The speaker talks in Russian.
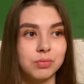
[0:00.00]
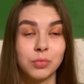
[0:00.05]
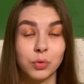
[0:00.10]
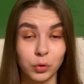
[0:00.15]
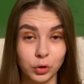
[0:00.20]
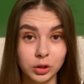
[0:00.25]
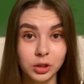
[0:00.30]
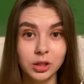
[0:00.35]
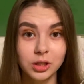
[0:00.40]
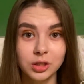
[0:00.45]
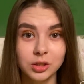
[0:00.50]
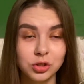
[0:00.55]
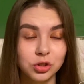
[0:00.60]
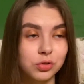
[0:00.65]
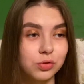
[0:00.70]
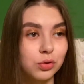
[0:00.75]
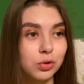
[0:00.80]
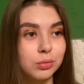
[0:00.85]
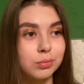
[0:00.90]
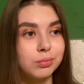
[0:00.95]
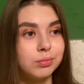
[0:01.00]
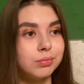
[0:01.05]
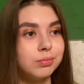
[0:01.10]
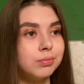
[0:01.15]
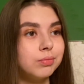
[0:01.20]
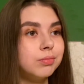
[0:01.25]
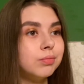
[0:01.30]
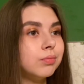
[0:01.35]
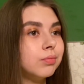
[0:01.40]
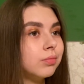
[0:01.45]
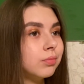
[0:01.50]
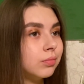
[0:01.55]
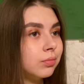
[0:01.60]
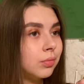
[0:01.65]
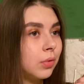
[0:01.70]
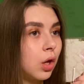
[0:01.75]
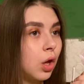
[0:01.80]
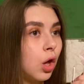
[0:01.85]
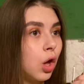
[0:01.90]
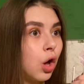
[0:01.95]
Вот так и живем.
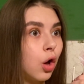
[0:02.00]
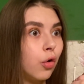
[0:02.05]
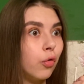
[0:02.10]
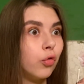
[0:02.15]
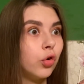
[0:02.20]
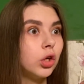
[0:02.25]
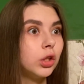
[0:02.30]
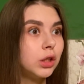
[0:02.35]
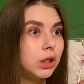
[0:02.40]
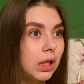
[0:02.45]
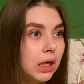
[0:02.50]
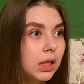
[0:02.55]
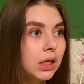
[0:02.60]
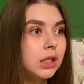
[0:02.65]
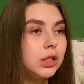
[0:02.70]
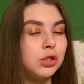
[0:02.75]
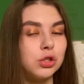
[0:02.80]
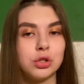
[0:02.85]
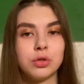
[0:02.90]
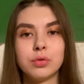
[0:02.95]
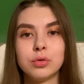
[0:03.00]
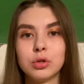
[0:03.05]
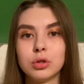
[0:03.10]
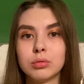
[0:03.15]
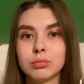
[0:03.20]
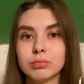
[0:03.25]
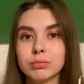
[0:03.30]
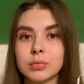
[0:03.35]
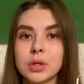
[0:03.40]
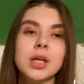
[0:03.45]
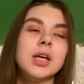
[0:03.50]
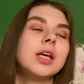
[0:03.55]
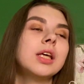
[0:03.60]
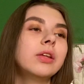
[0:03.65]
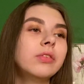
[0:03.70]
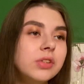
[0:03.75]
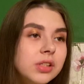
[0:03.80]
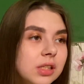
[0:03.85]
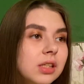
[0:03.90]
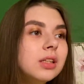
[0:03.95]
Вот так и живем.
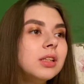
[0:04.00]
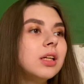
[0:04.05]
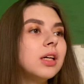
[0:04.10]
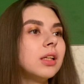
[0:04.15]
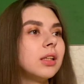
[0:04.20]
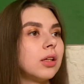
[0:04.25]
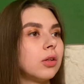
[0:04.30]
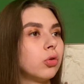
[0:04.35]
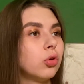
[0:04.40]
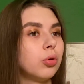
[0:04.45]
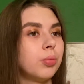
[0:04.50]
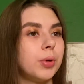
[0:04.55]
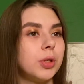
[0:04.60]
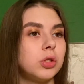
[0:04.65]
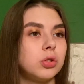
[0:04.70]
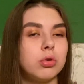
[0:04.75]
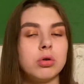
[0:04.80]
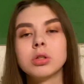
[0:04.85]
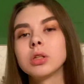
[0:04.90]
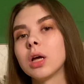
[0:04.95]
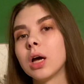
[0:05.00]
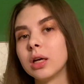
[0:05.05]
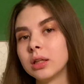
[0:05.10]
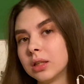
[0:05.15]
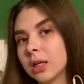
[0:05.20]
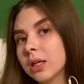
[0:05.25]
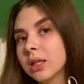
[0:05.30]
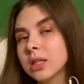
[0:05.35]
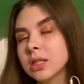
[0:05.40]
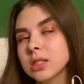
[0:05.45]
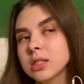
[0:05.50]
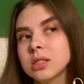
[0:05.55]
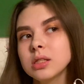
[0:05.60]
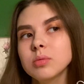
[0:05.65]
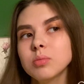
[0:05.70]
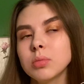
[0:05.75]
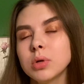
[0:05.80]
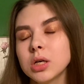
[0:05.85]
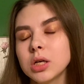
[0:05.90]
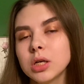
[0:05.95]
И всегда такое происходит, когда я
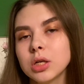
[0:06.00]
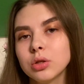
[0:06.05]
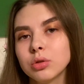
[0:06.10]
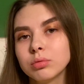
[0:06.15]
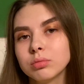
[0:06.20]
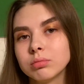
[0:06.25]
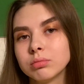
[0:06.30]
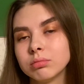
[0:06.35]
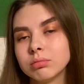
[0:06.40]
снимаю.